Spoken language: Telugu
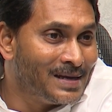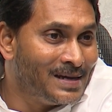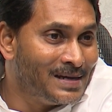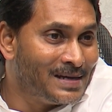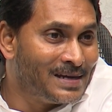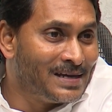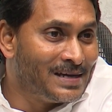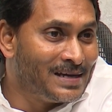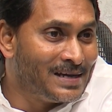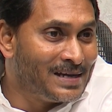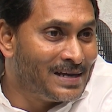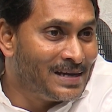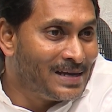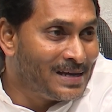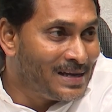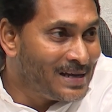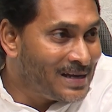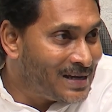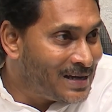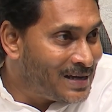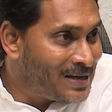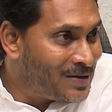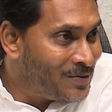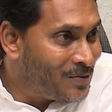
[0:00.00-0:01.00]
అంటే
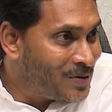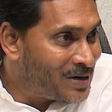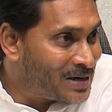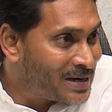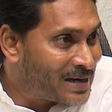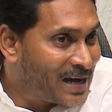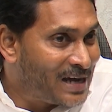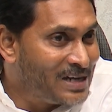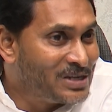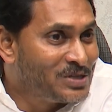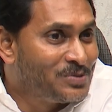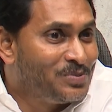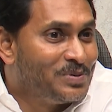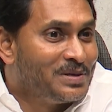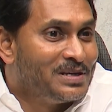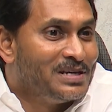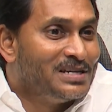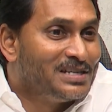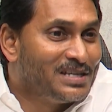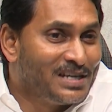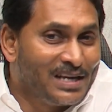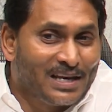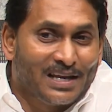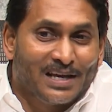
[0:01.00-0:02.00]
ఒక
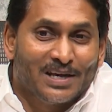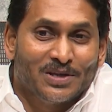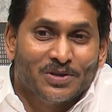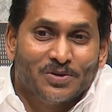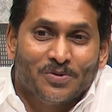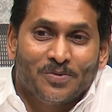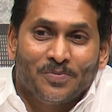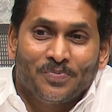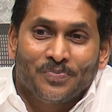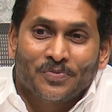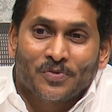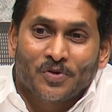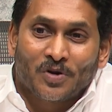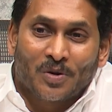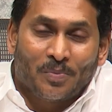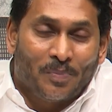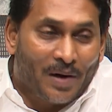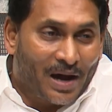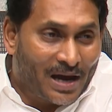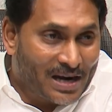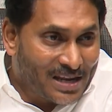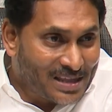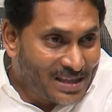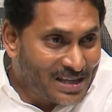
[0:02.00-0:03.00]
ట్రాన్స్పరెన్సీ లేదు ఒక
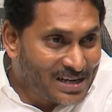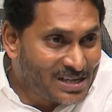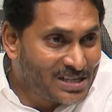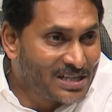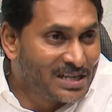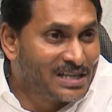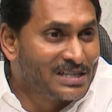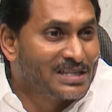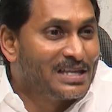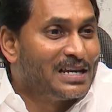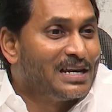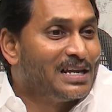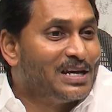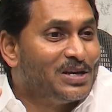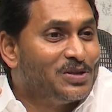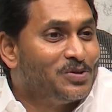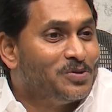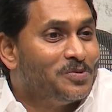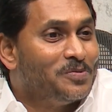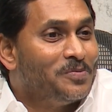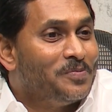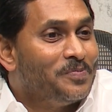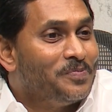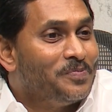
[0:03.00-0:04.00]
పారదర్శకత లేదు